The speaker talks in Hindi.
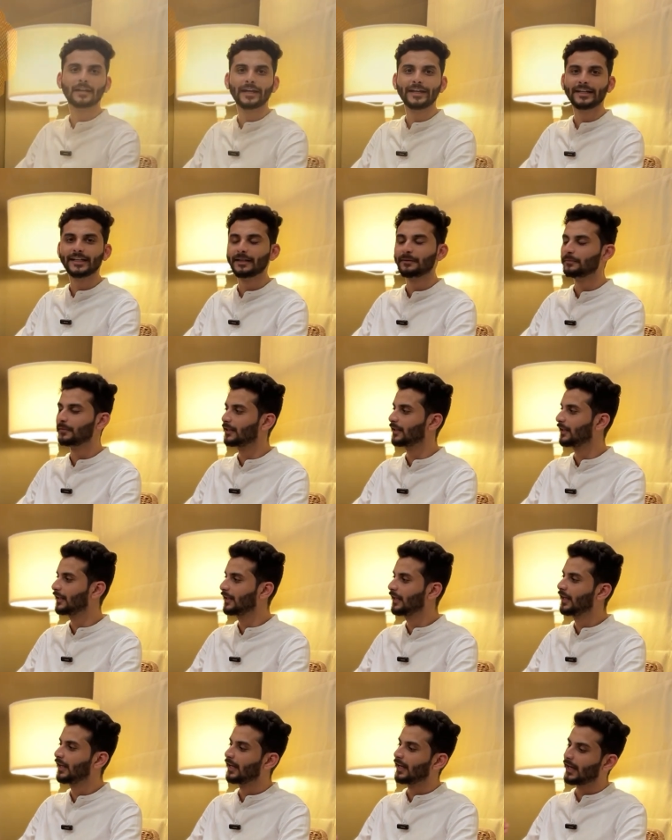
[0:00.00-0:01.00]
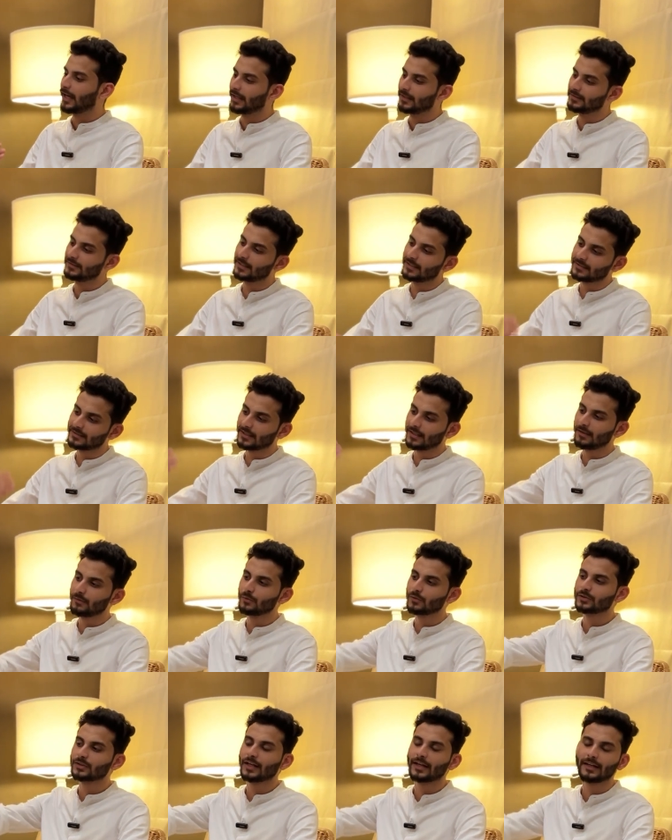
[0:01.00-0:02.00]
लाइटिंग मिलेगी एंड जैसे ही वो
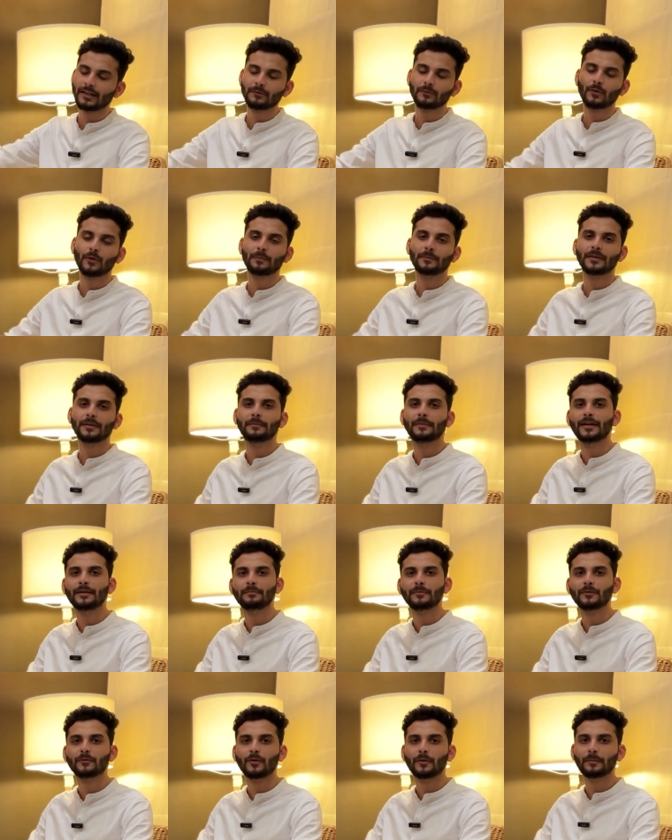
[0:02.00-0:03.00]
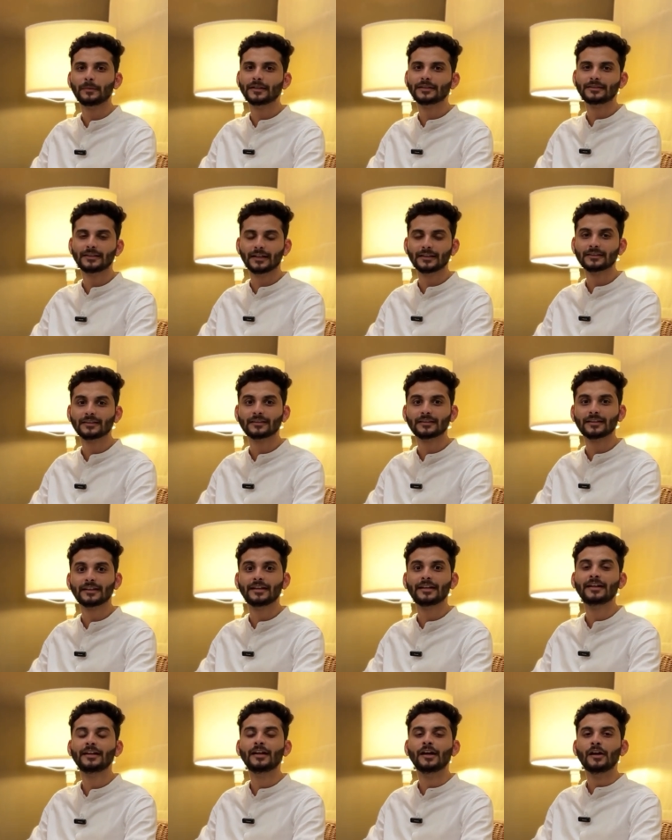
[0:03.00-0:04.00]
चाहें वो अपने बेड में वापस जा सकते
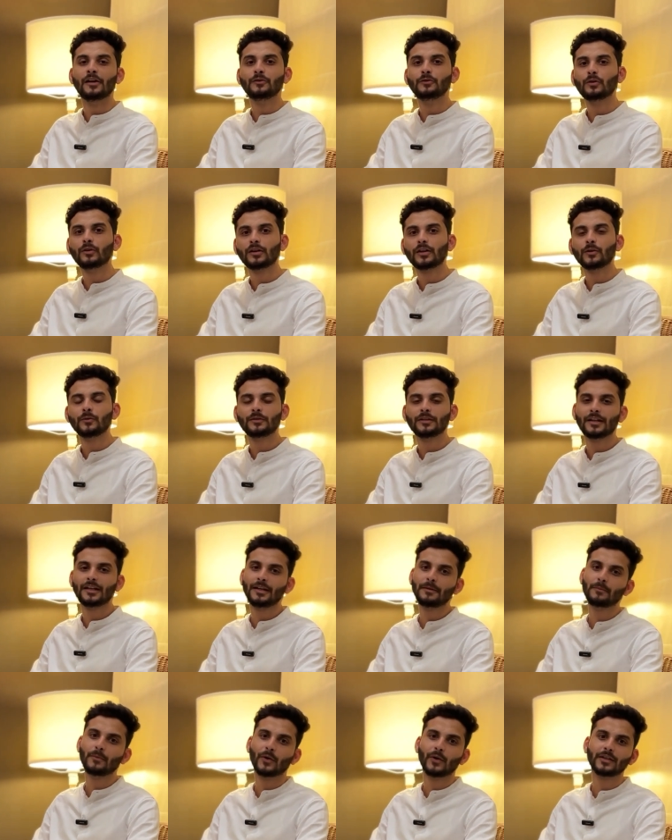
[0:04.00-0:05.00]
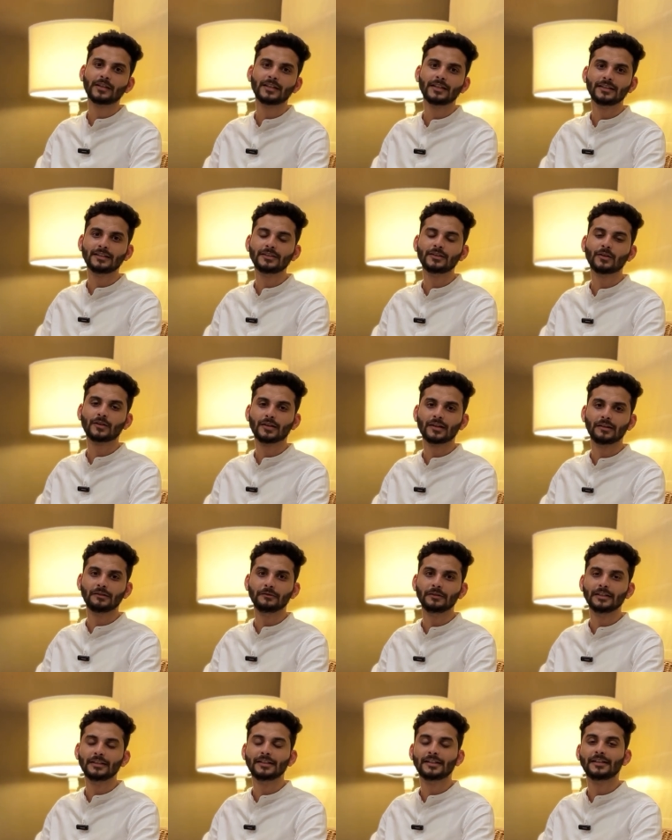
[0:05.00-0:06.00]
हैं जो कि उनके लिए बहुत ईजी और
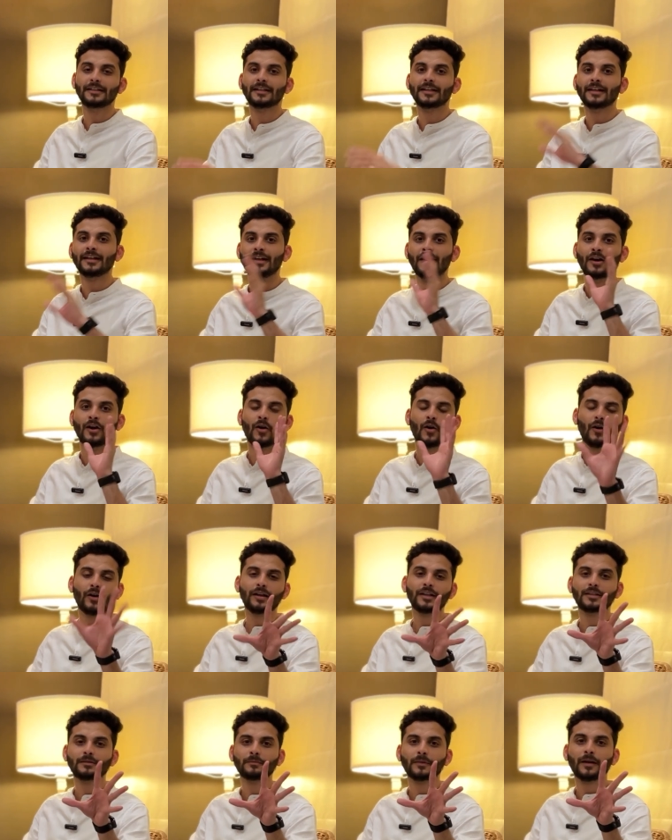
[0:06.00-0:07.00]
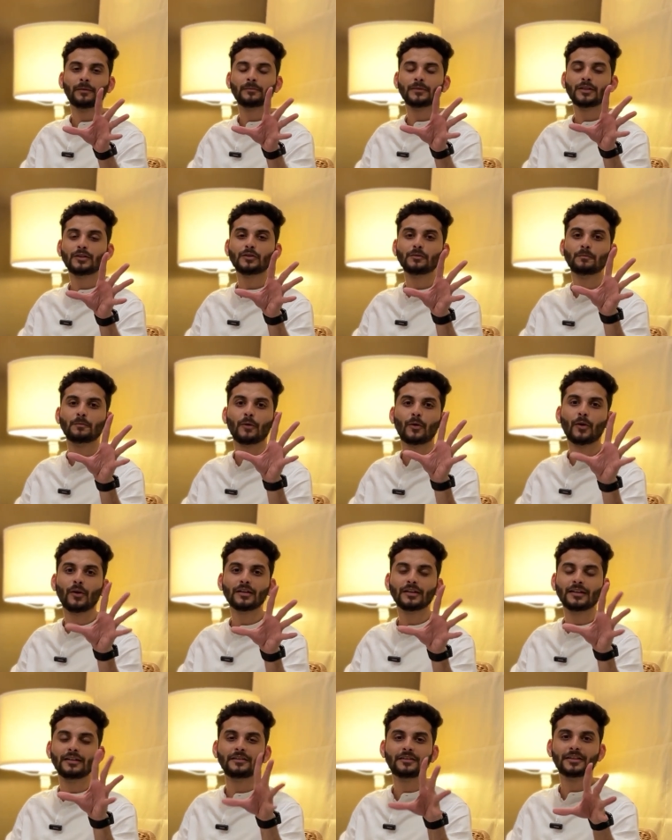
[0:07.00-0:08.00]
कन्वीनियंट है और इसमें हमने जो
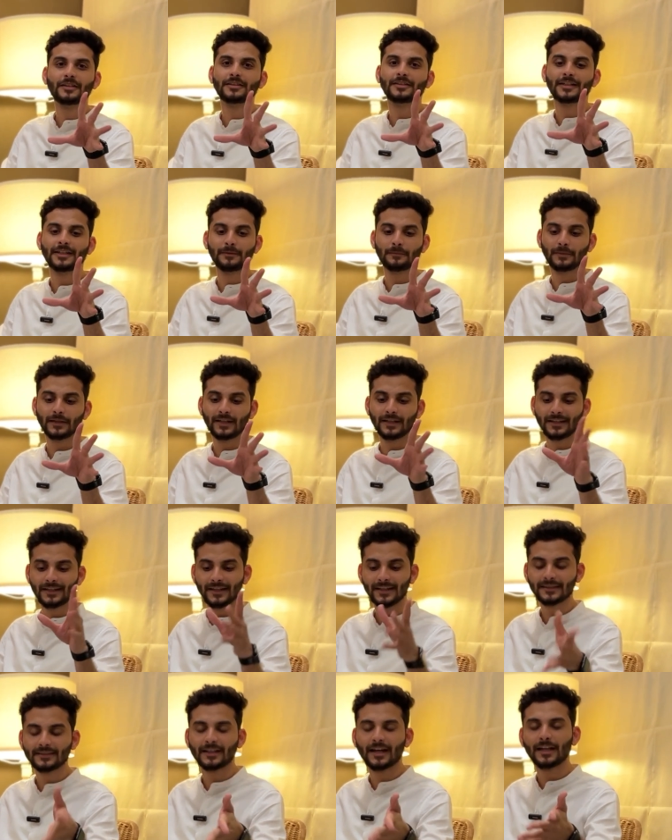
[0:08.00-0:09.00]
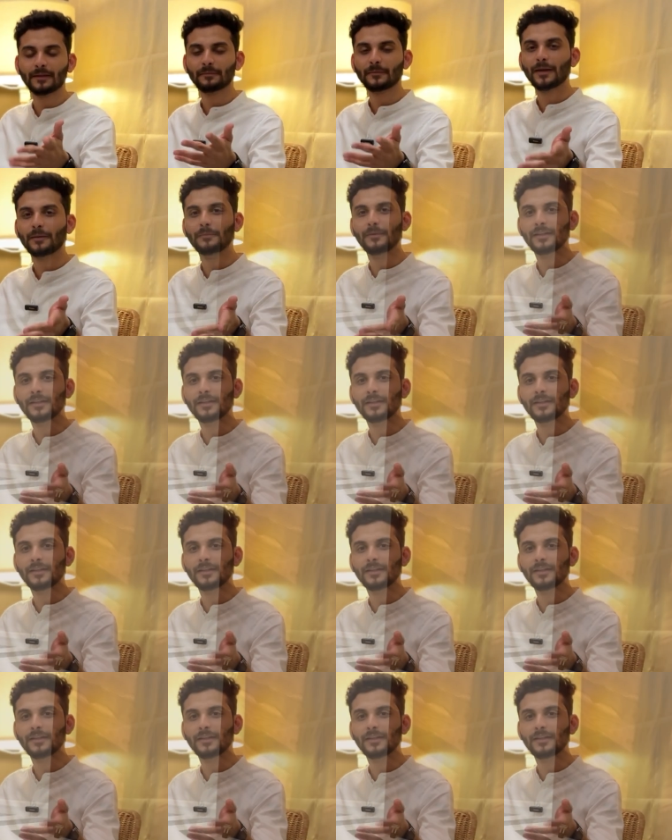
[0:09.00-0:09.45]
बहुत इंटरेस्टिंग प्ले किया है साथ में आप